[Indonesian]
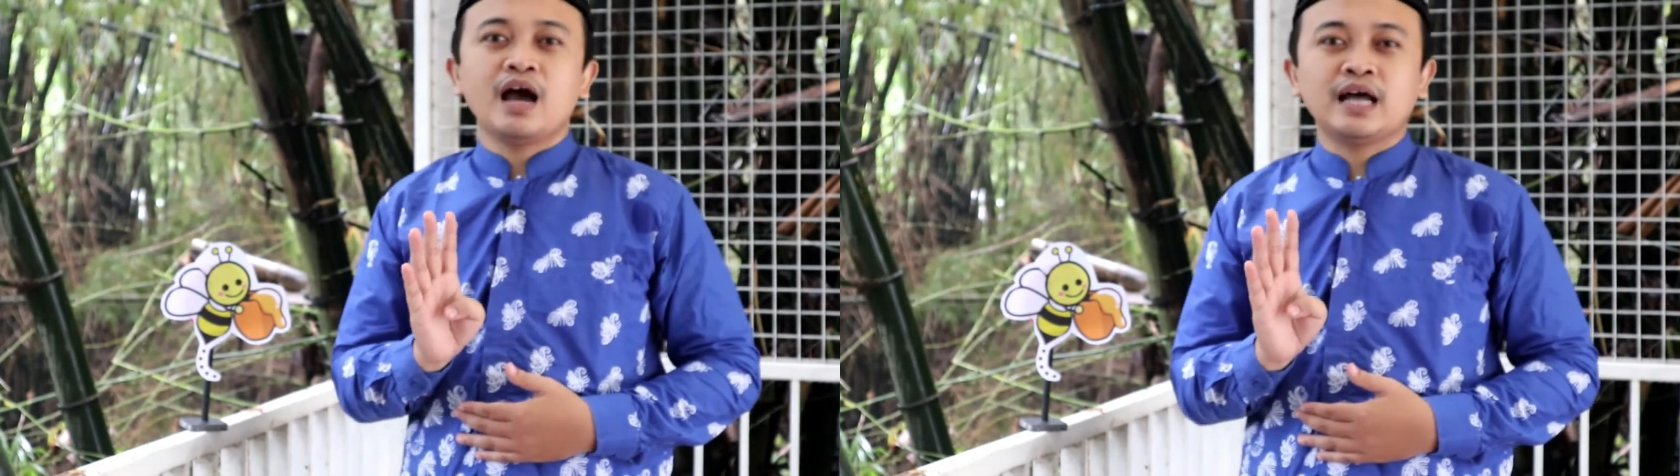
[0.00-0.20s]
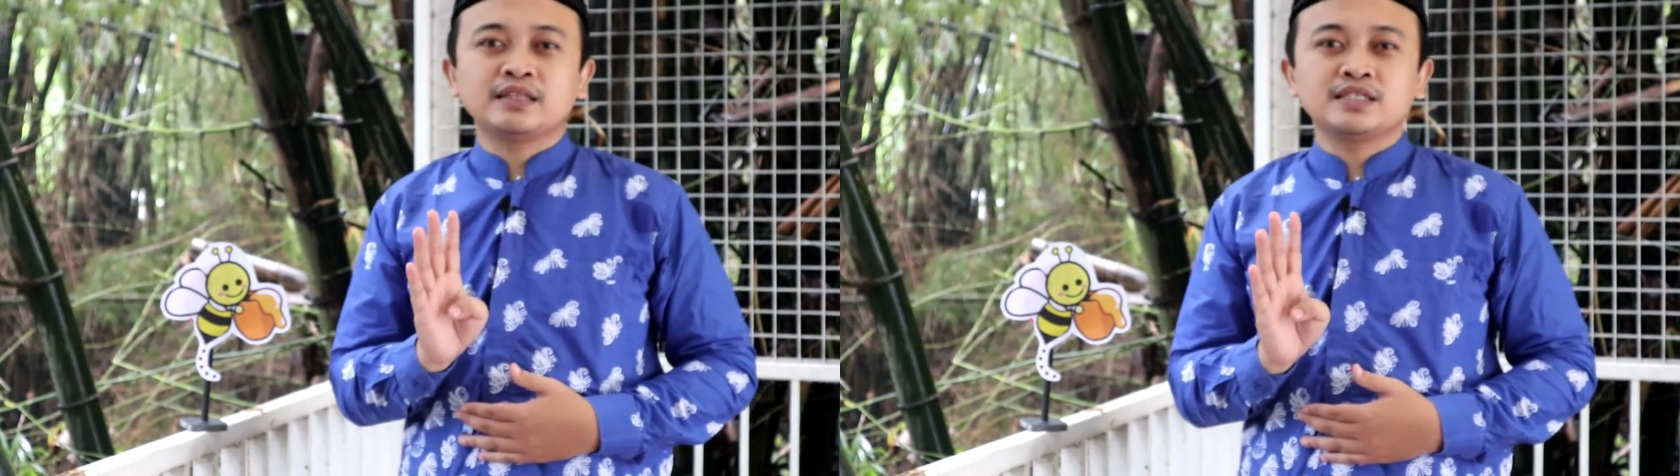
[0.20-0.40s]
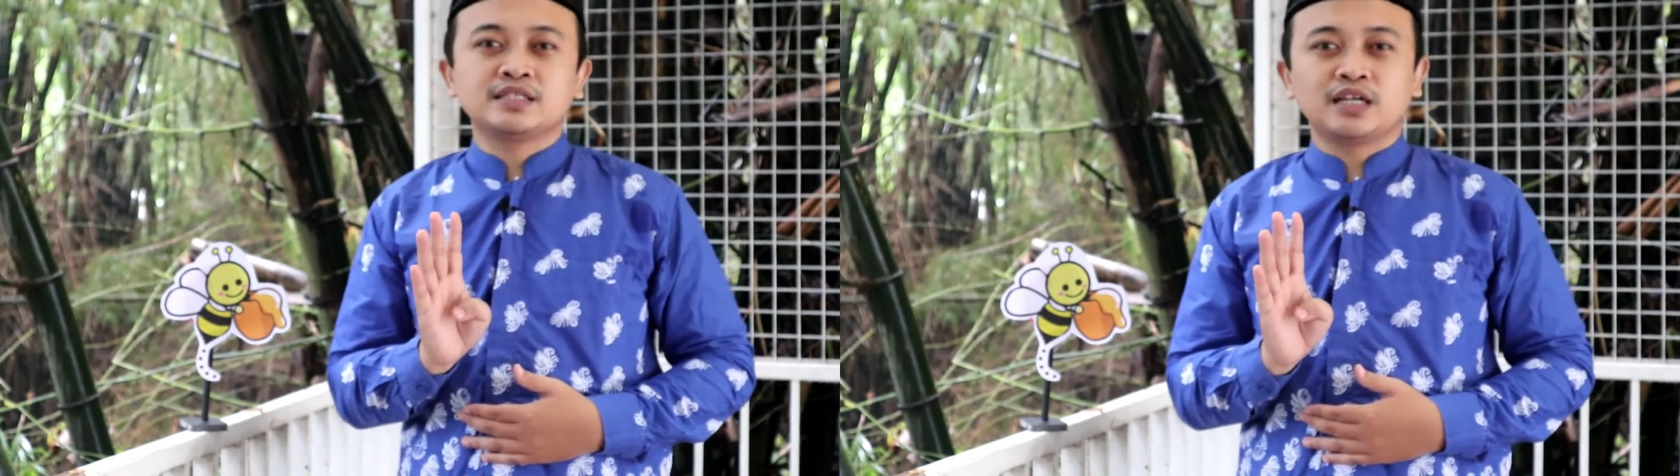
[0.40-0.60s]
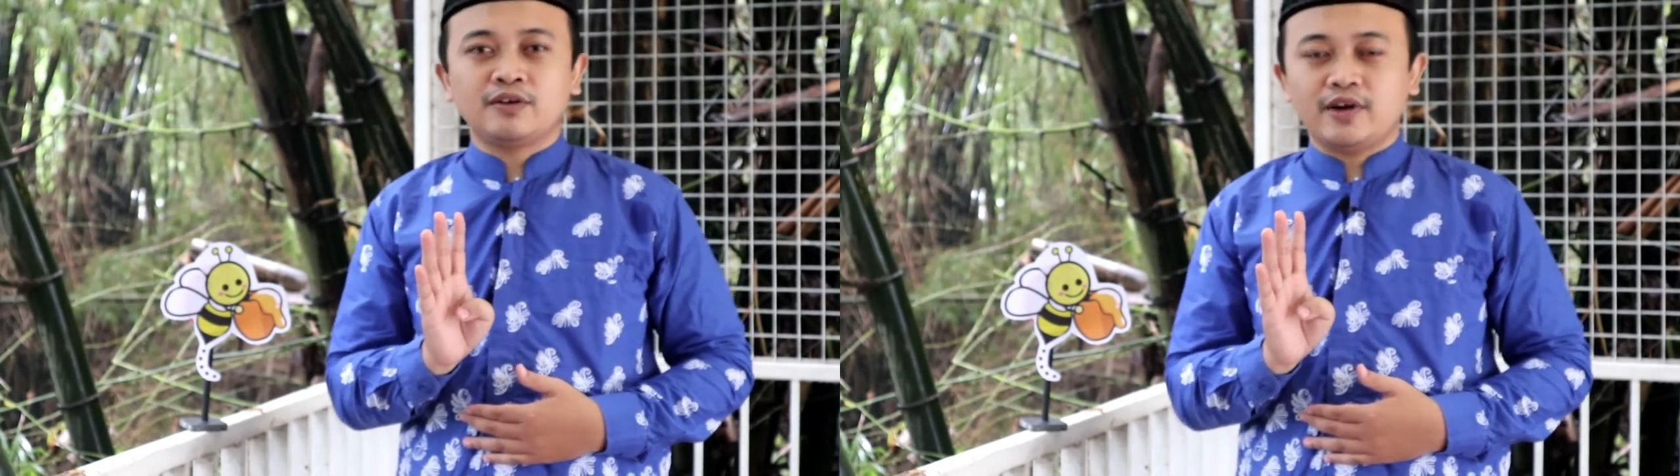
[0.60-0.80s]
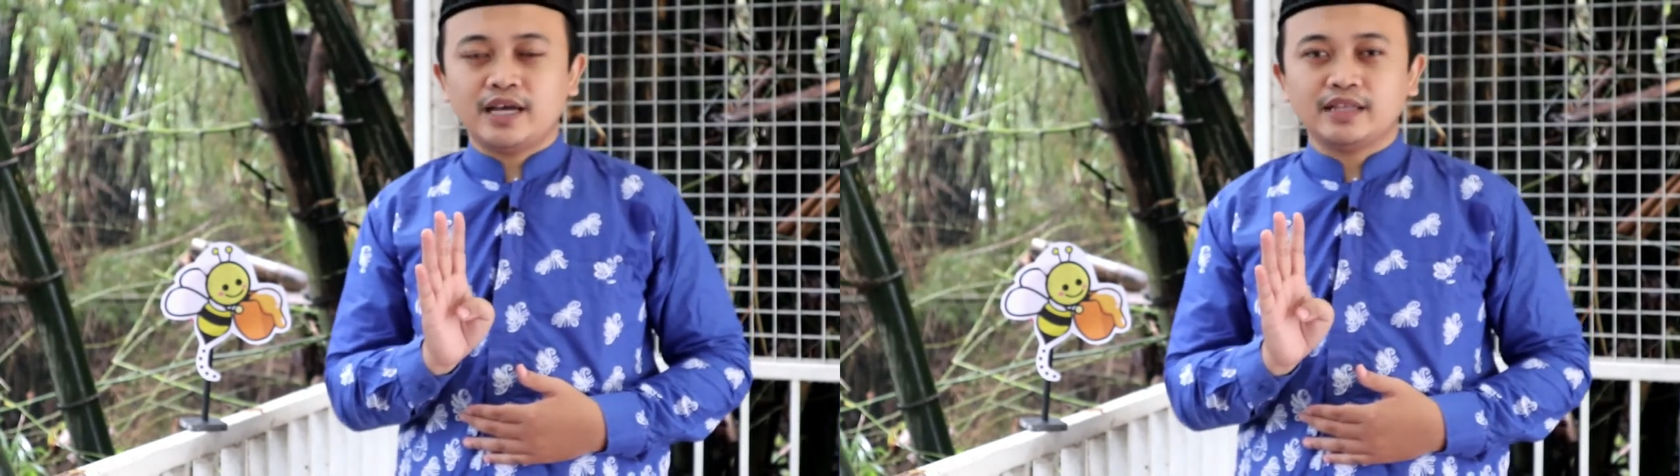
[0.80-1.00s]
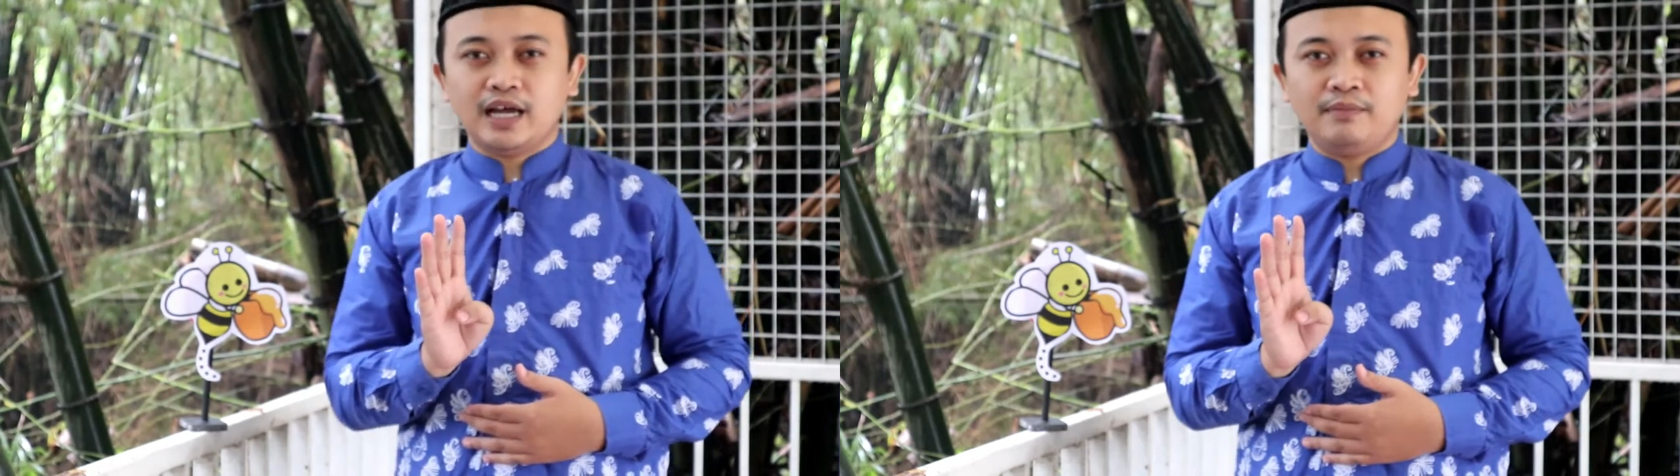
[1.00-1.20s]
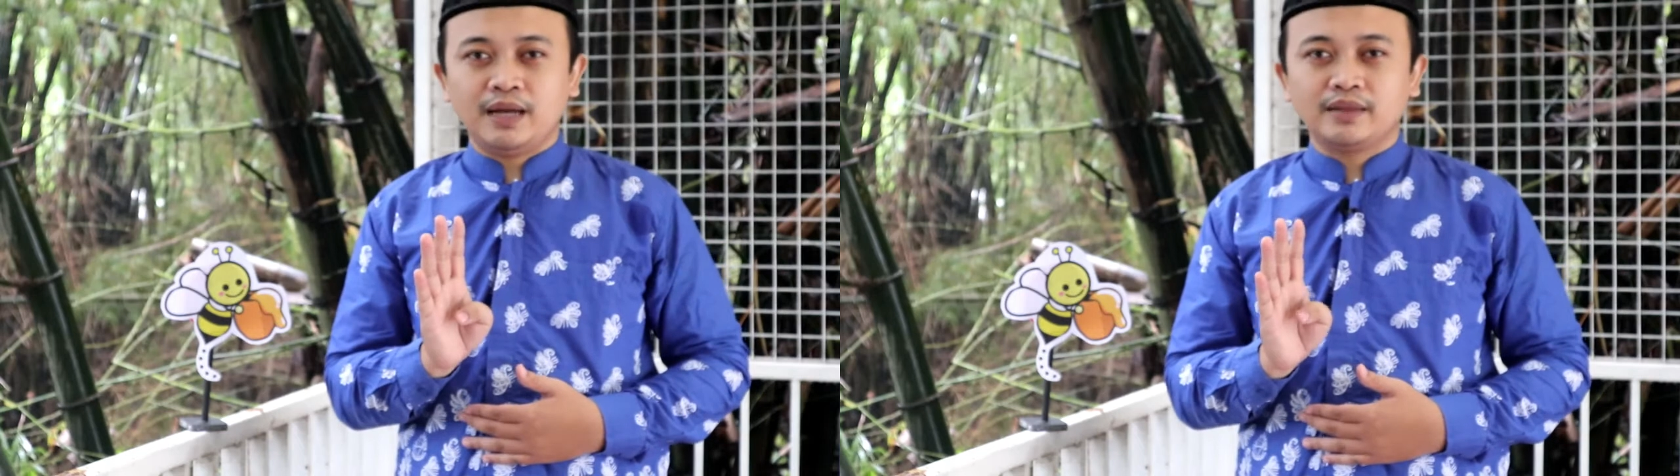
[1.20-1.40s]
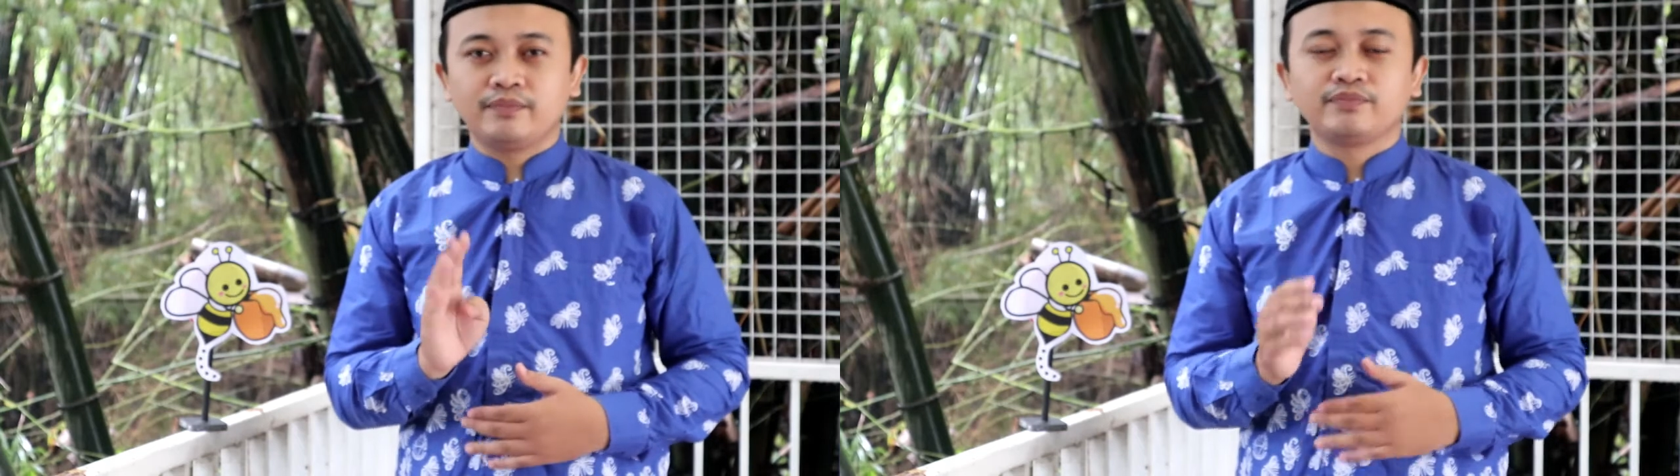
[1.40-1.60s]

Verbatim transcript: Hadis riwayat Ahmad.